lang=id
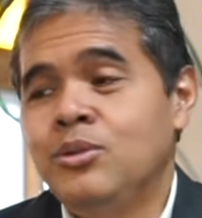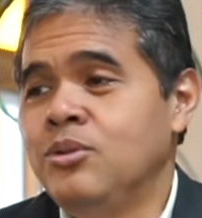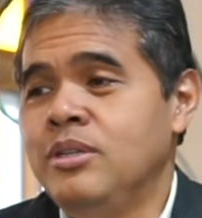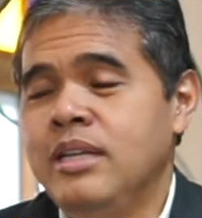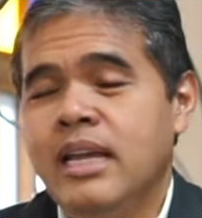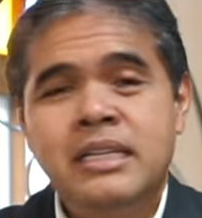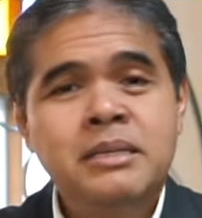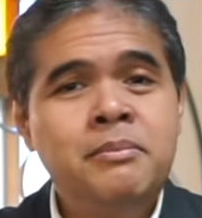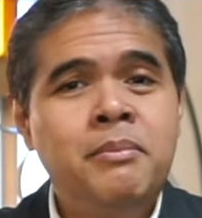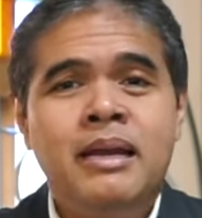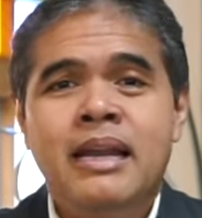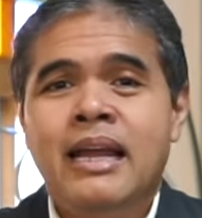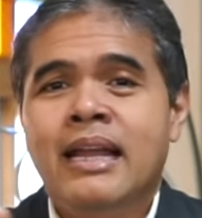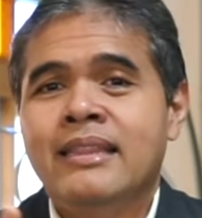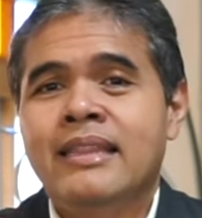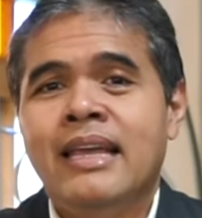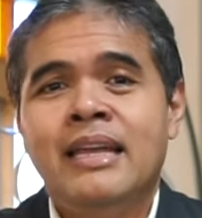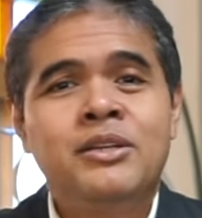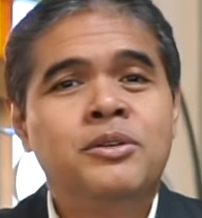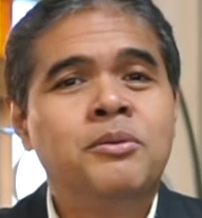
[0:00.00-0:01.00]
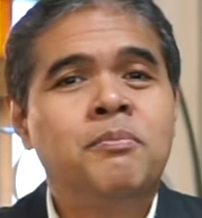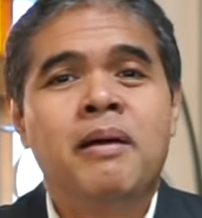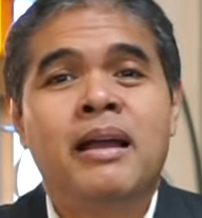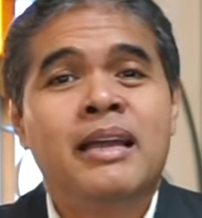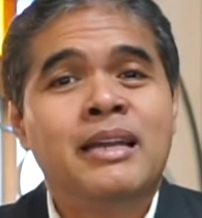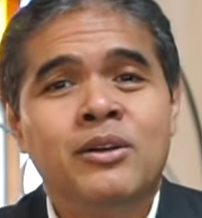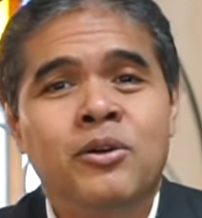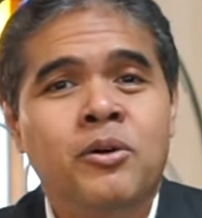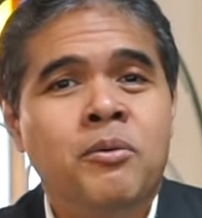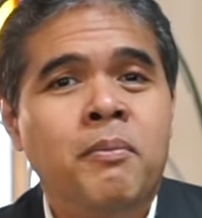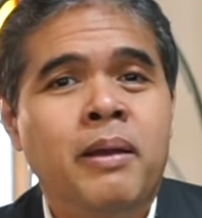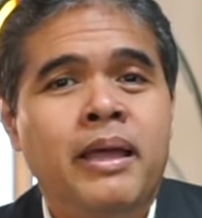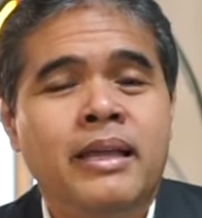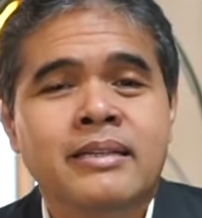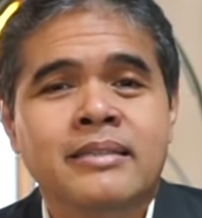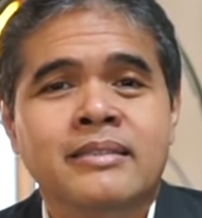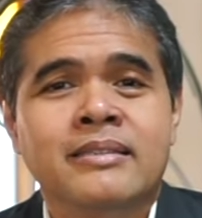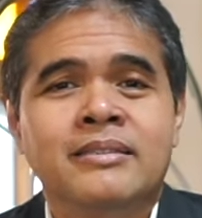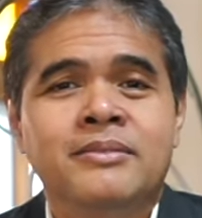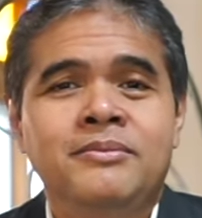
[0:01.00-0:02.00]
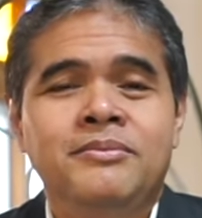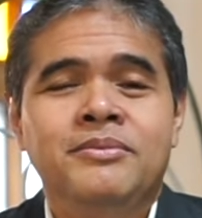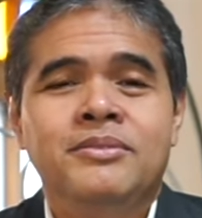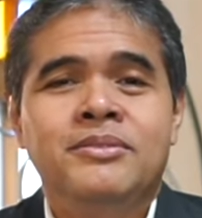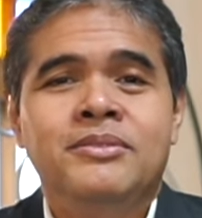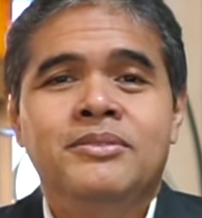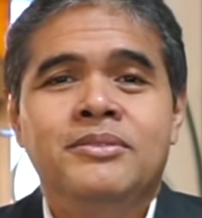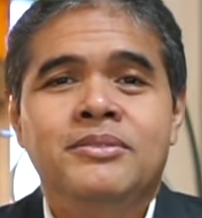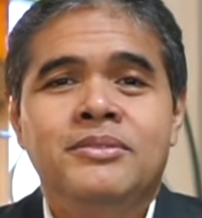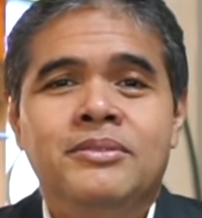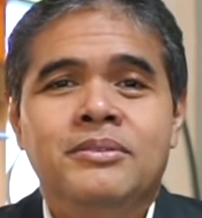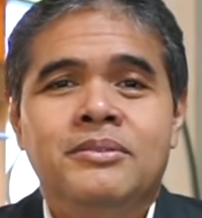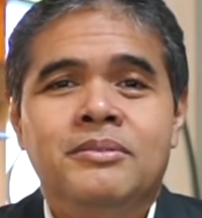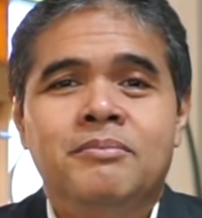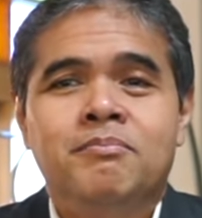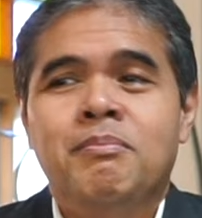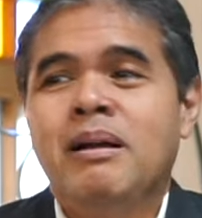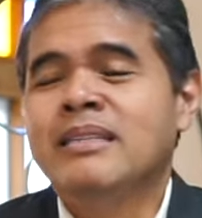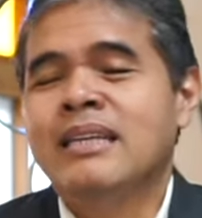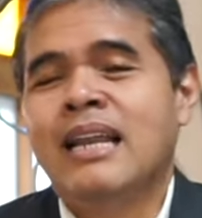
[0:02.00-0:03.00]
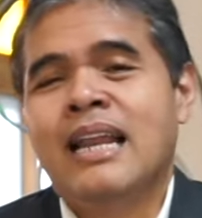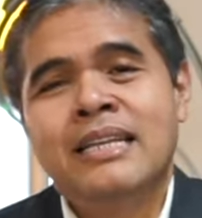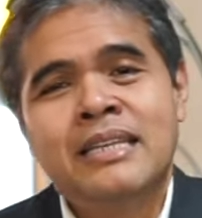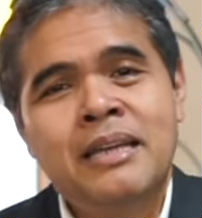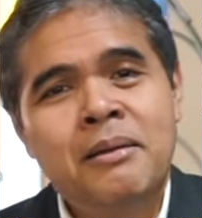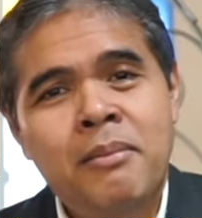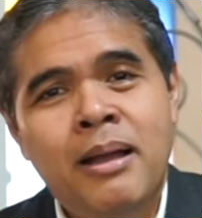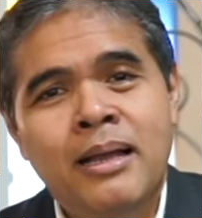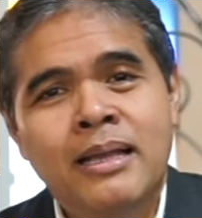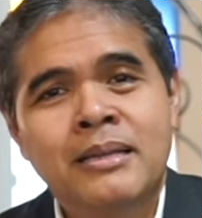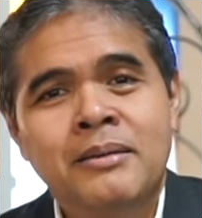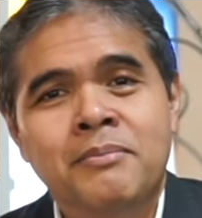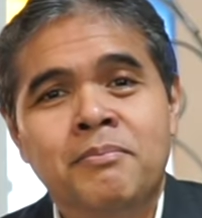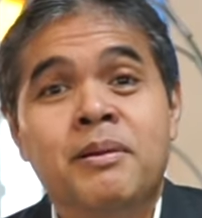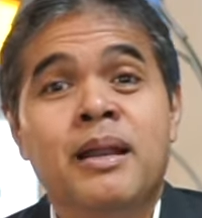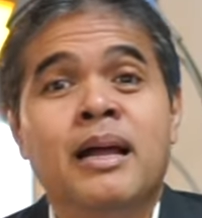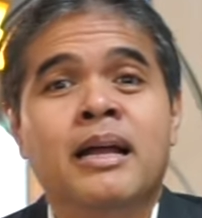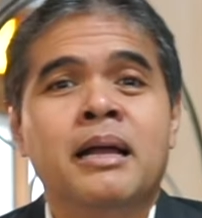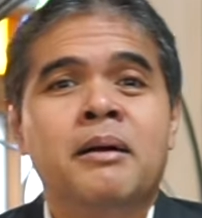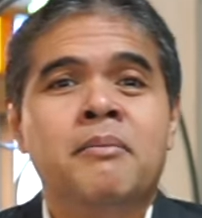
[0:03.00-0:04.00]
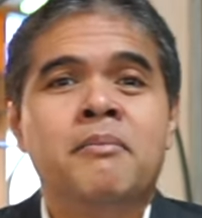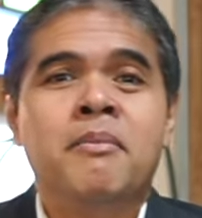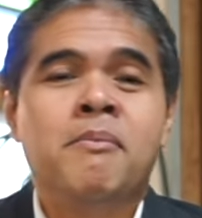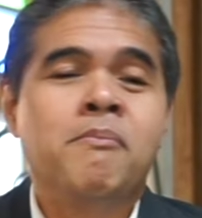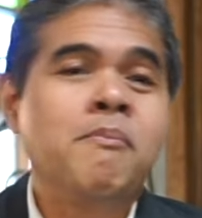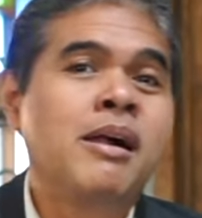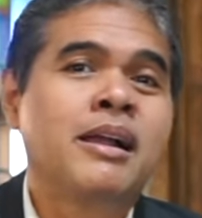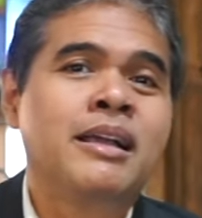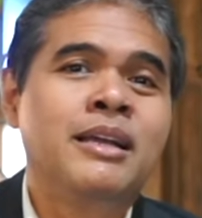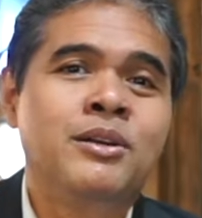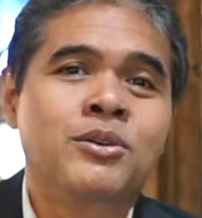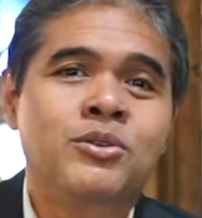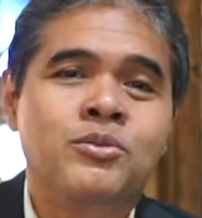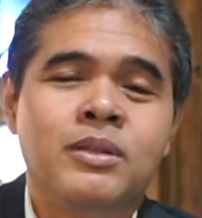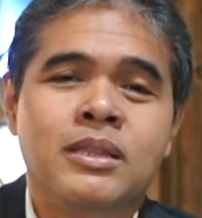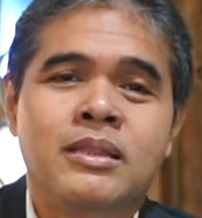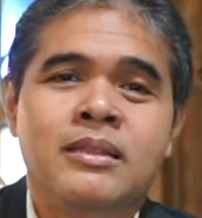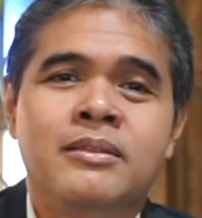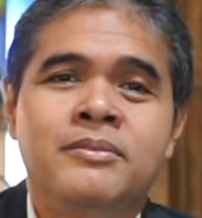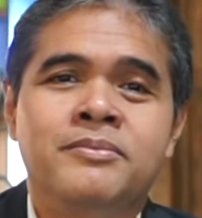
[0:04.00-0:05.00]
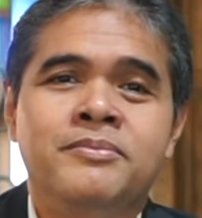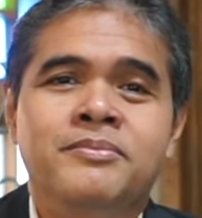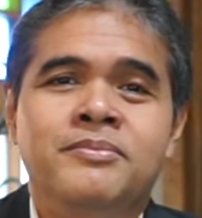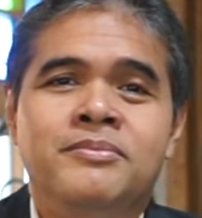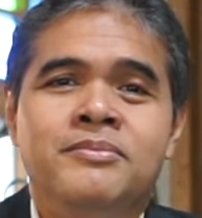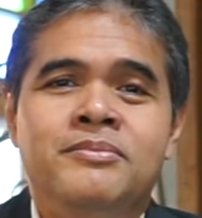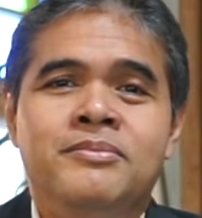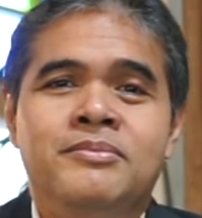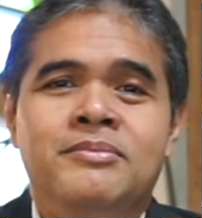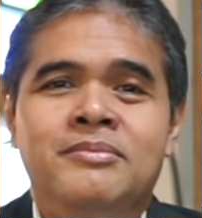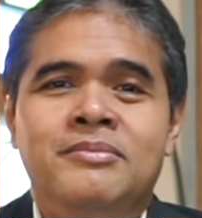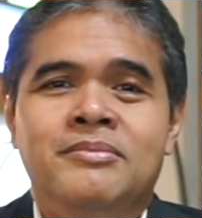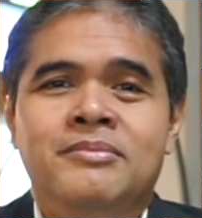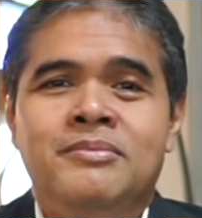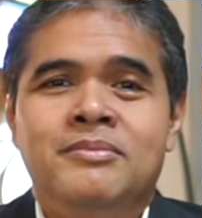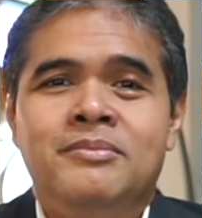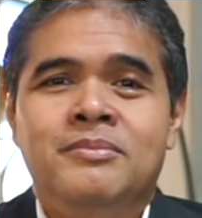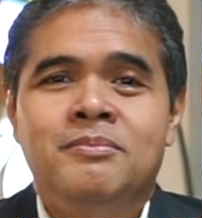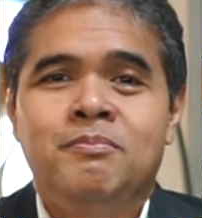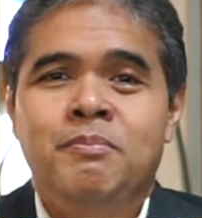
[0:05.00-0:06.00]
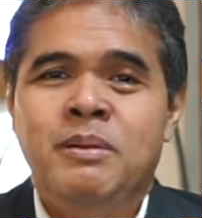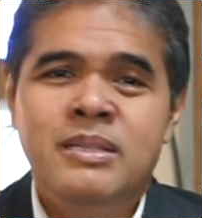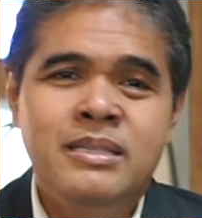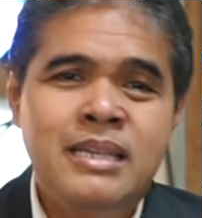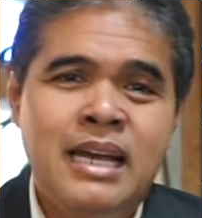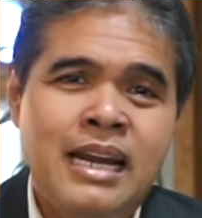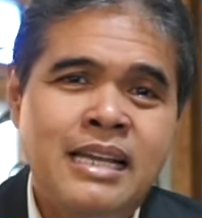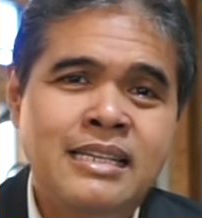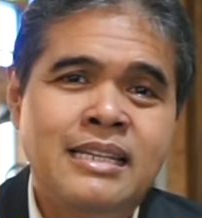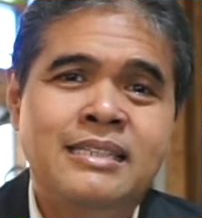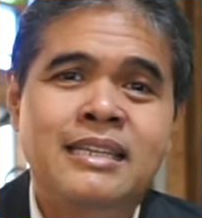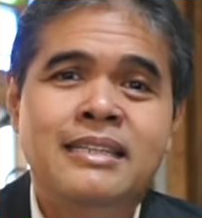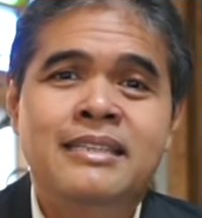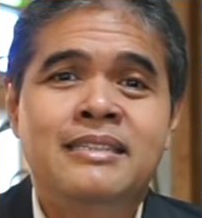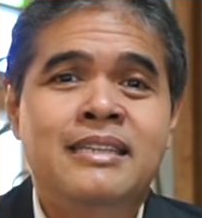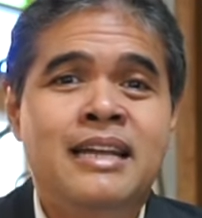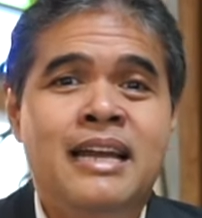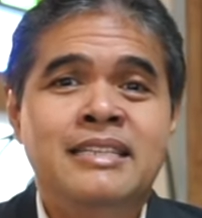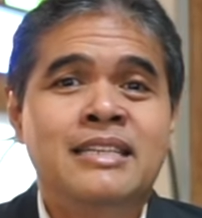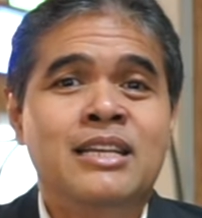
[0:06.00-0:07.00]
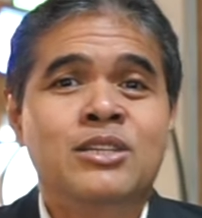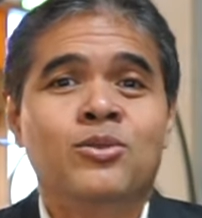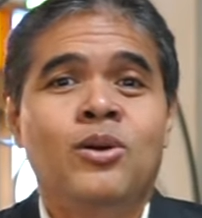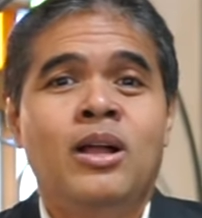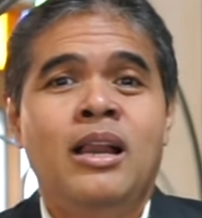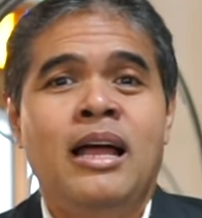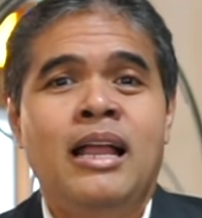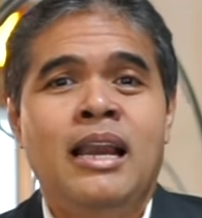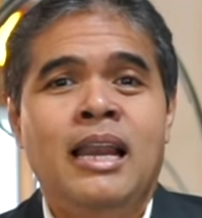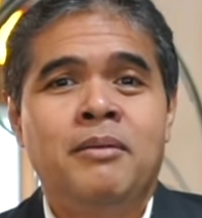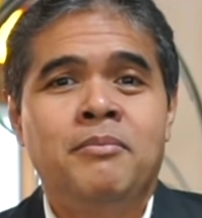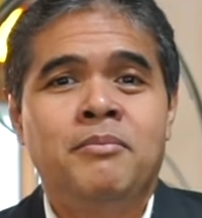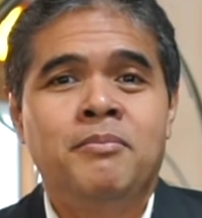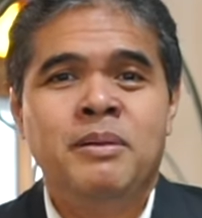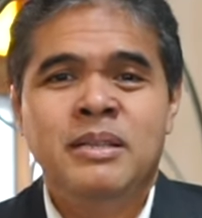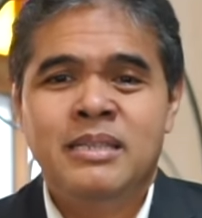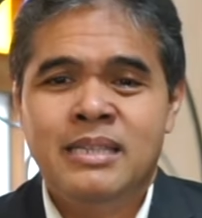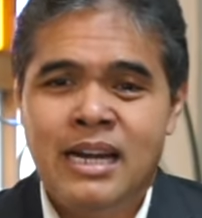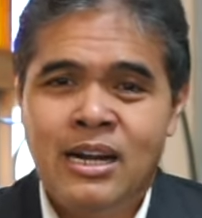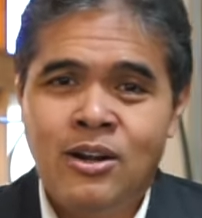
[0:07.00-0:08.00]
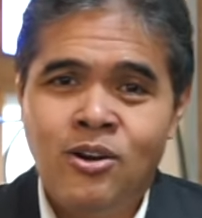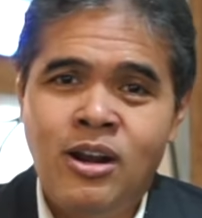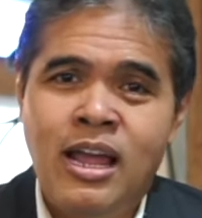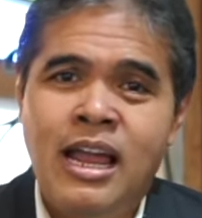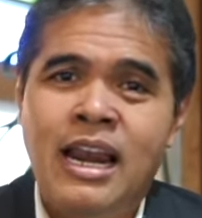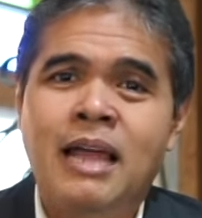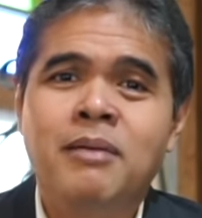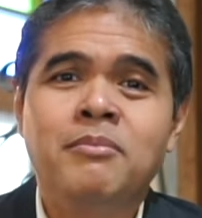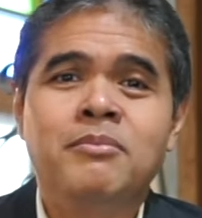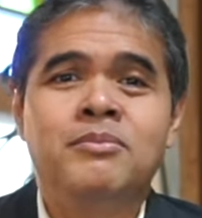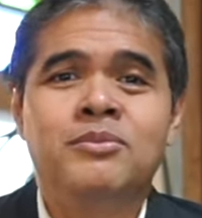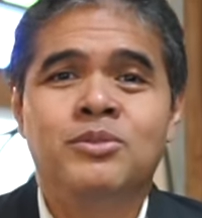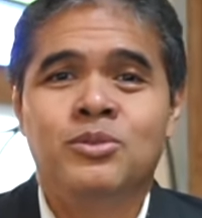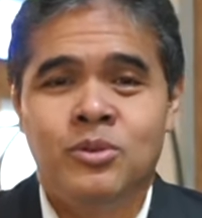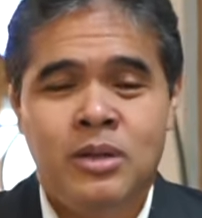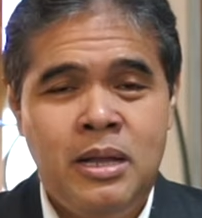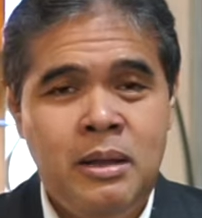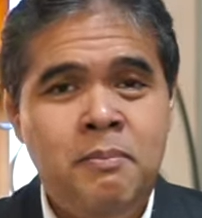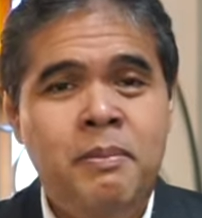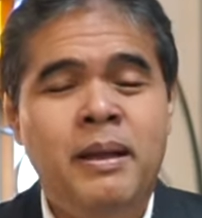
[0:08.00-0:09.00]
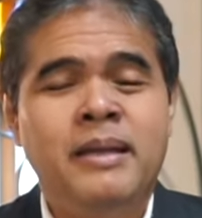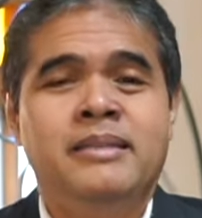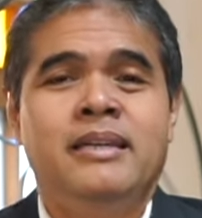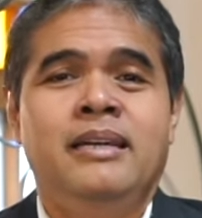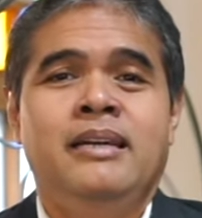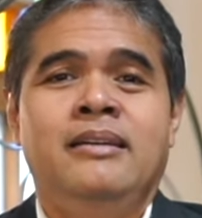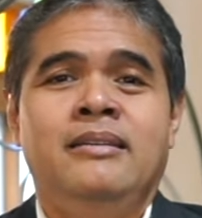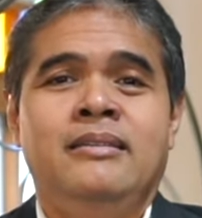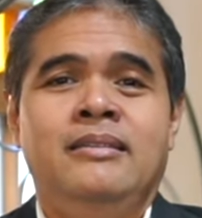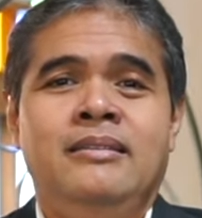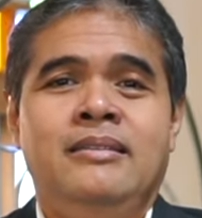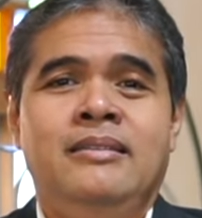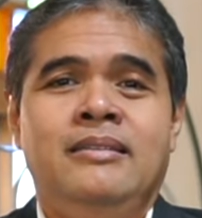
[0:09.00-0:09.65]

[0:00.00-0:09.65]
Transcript: Dunia di mana kita hidup makin kompleks masalahnya makin beragam, makin ruwet. Bencana saja tidak hanya soal alam, bencana non alam juga banyak.